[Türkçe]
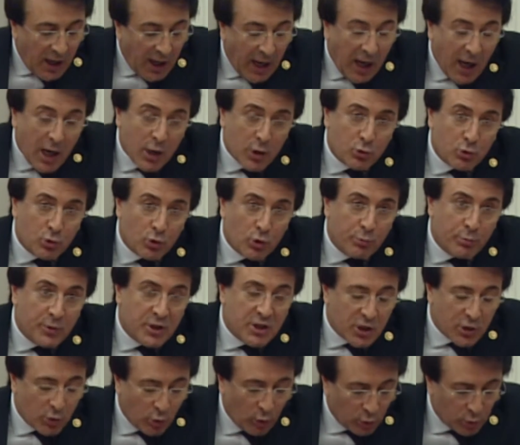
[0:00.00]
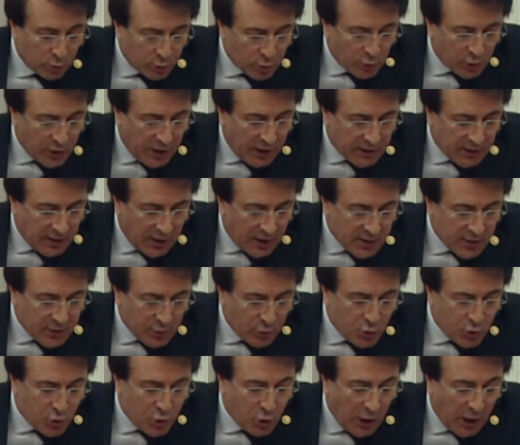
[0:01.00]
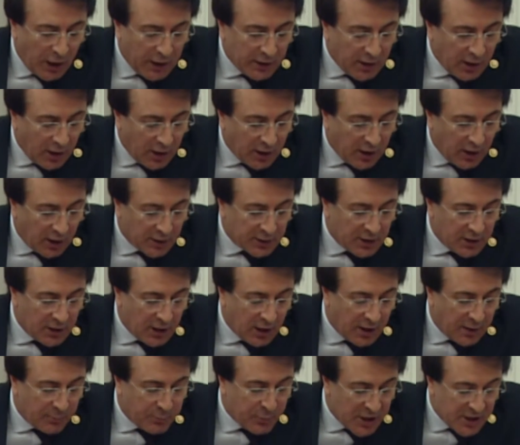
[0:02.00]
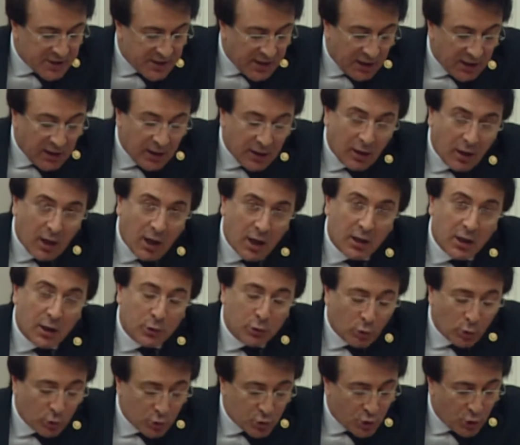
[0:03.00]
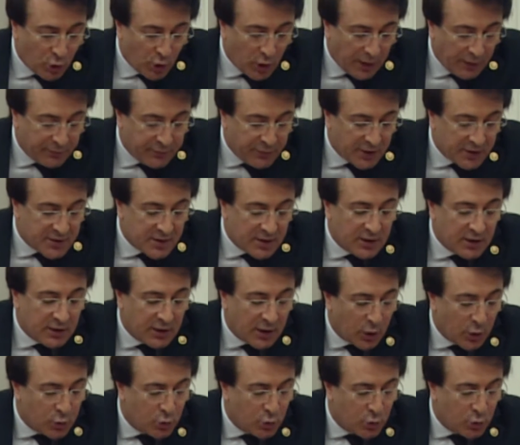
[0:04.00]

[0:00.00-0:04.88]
Erzurum için olduğu kadar şüheda kanıyla bezeli Anadolu coğrafyasının da